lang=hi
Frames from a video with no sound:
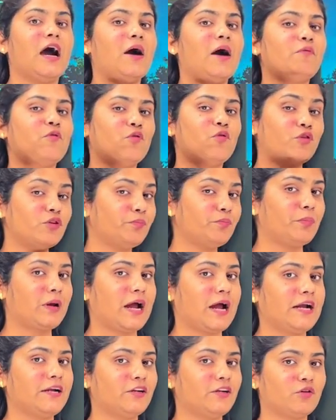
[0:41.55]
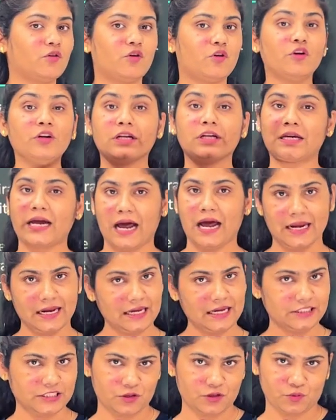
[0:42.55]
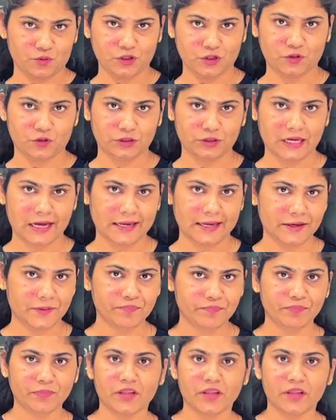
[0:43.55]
अब उन प्लांट को निकालना ज़रूरी होता है